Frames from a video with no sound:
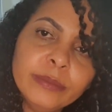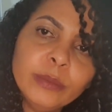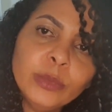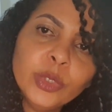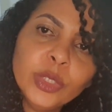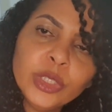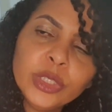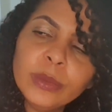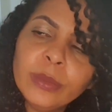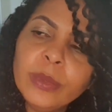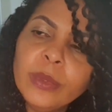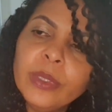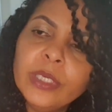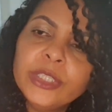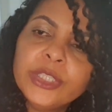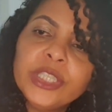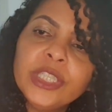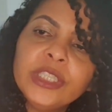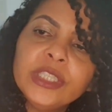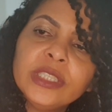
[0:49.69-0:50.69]
Muito
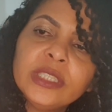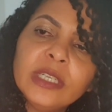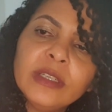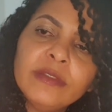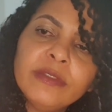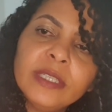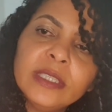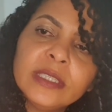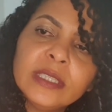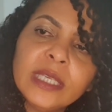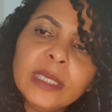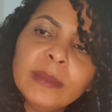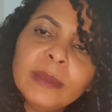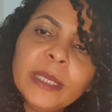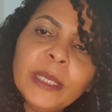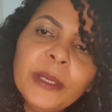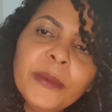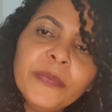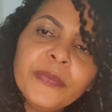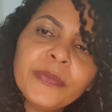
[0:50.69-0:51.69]
boa, gente, essa Alfazema.